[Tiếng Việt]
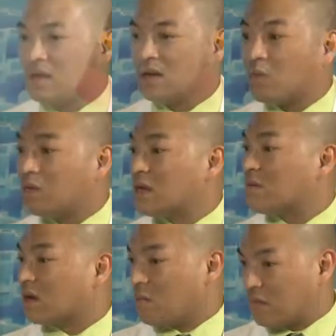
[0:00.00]
lúc khi
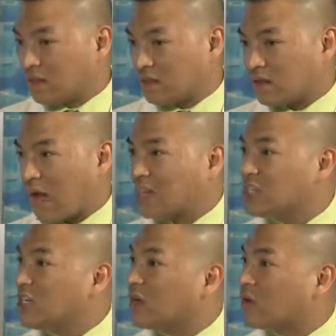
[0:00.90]
mà có bệnh lãng
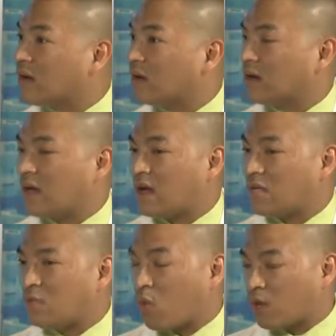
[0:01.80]
trí rồi á, là
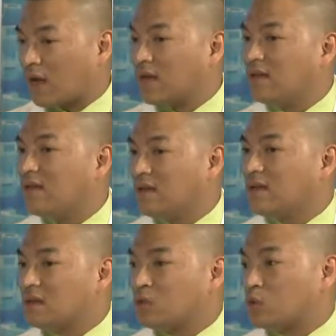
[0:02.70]
một cái
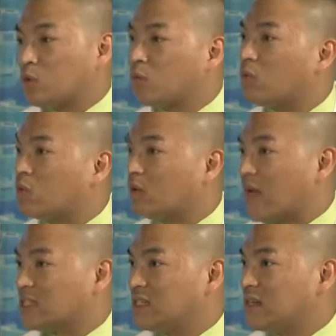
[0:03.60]
triệu chứng của
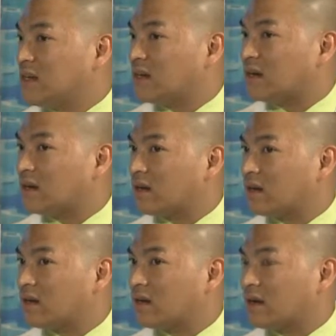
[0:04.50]
lãng trí
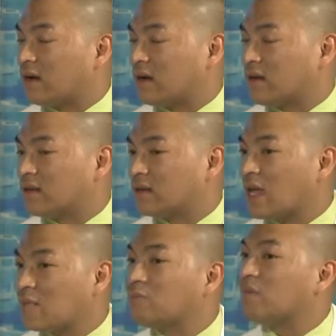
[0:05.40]

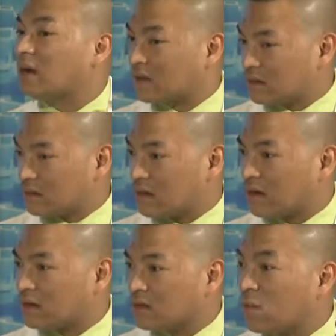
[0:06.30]
thêm mà
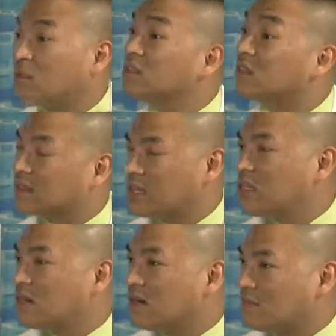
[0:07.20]
không có trí
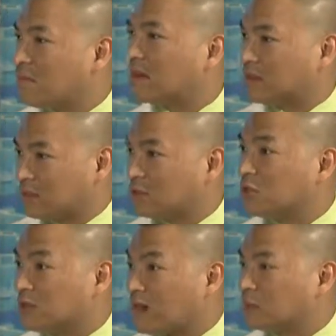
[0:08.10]
nhớ, mà
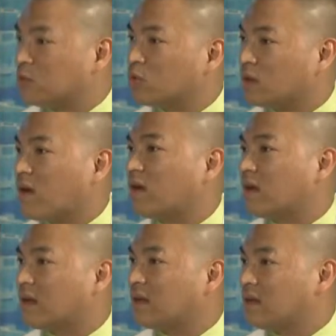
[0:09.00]
thường cái cảm xúc của họ
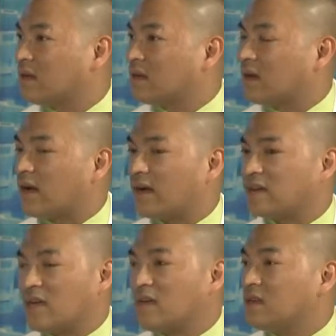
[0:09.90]
là
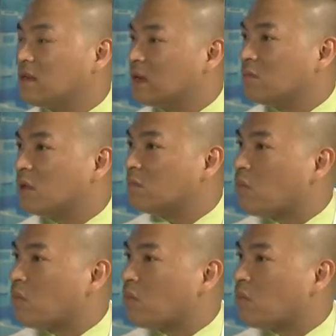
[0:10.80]
dễ bực